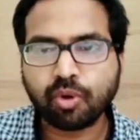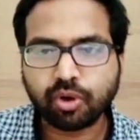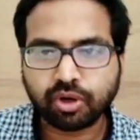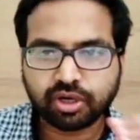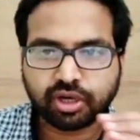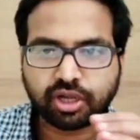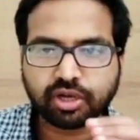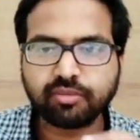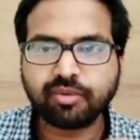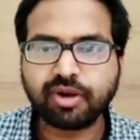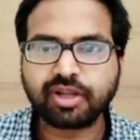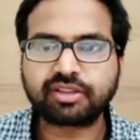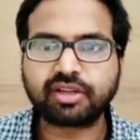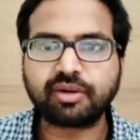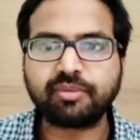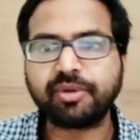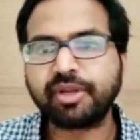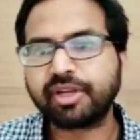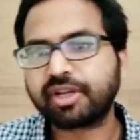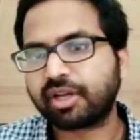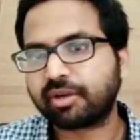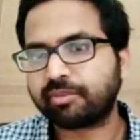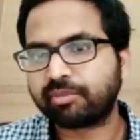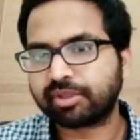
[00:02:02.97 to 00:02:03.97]
బొక్కలు
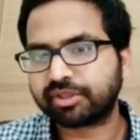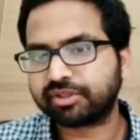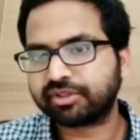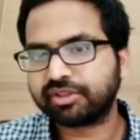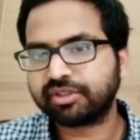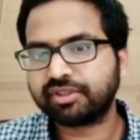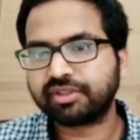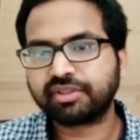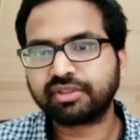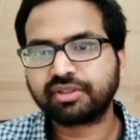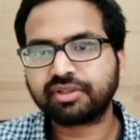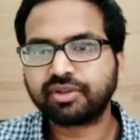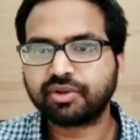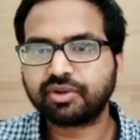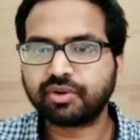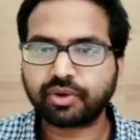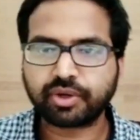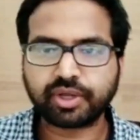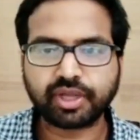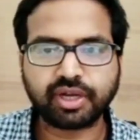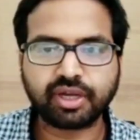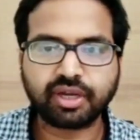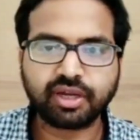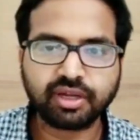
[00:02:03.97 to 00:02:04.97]
మాత్రమే కనపడతాయి
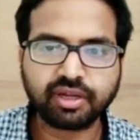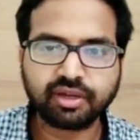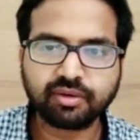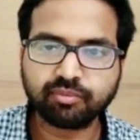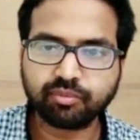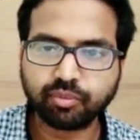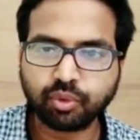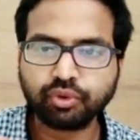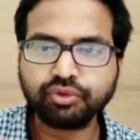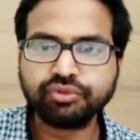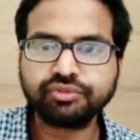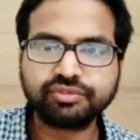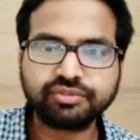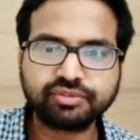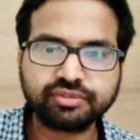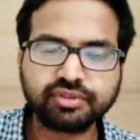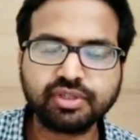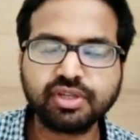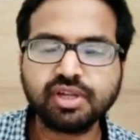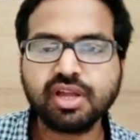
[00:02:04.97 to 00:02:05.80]
ఓకేనా బోన్స్